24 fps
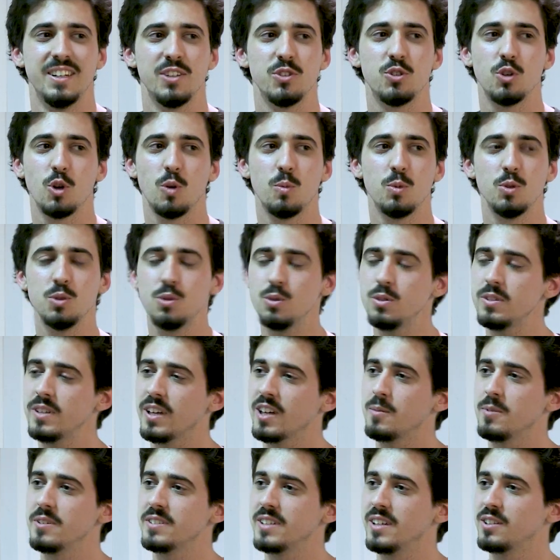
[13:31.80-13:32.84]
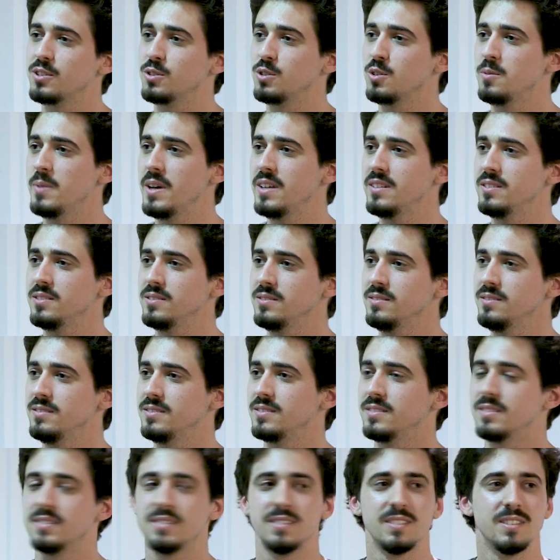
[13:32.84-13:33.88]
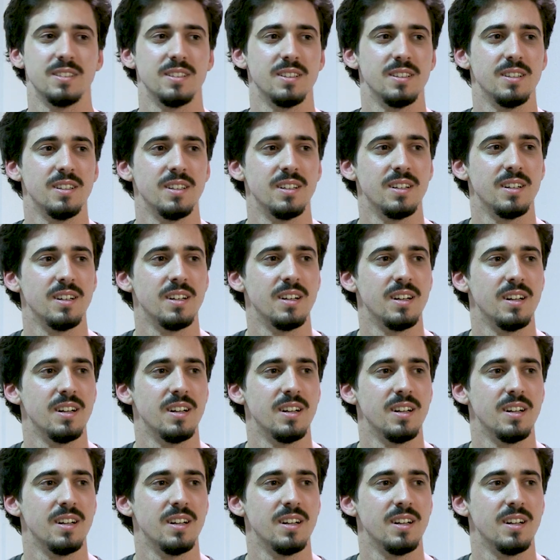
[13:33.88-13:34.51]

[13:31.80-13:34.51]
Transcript: Sur Ubuntu, ça commence à être de base, non Sur Linux, c'est pas